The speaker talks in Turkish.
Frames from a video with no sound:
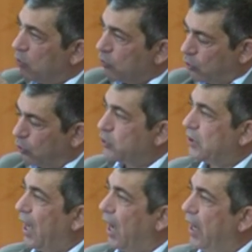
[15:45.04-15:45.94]

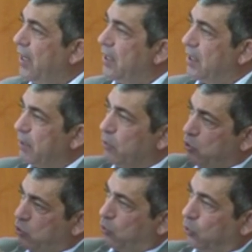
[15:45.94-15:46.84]
sonuçta aynı bir
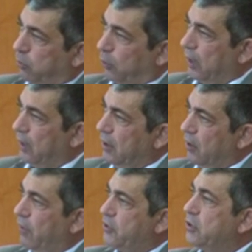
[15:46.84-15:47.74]
üst grup olan
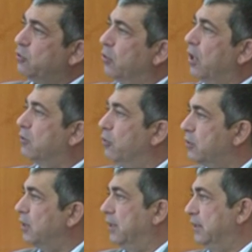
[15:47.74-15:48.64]
Washington
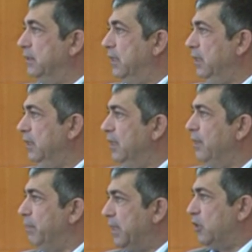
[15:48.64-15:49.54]
Akord altında
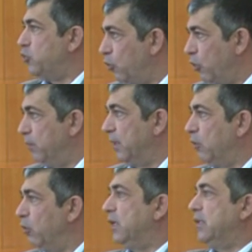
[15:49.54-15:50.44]
birleşiyor
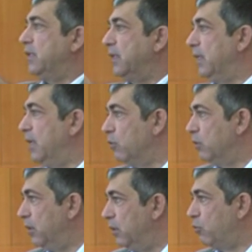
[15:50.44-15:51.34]
olmaları. Onları da denetleyen
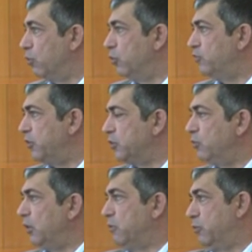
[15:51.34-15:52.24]
e, kuruluş
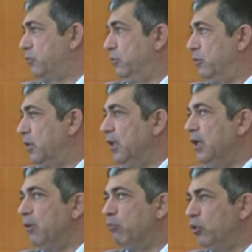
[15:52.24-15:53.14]
Washington Akord oluyor.
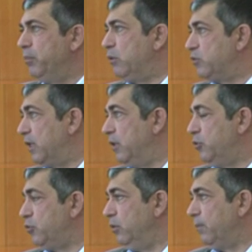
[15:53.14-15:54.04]
Bunun bir güzelliği
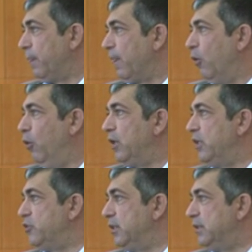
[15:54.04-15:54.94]
şu.
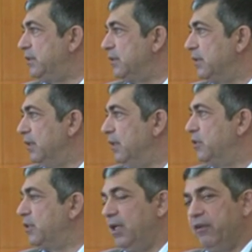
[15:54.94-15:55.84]
Öğrenciniz
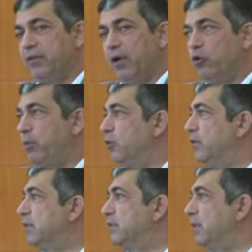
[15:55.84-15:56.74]
işte Lefke Avrupa
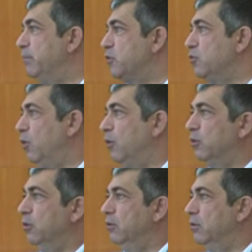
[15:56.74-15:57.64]
Üniversitesi'nden mezun
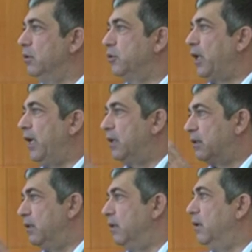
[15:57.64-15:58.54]
oldu, e, şeye
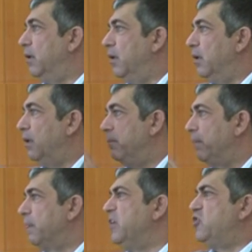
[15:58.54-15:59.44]
gitti, e,
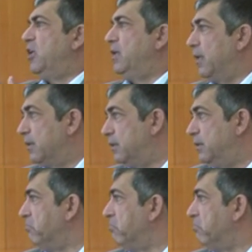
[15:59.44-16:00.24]
Nijerya'ya gitti.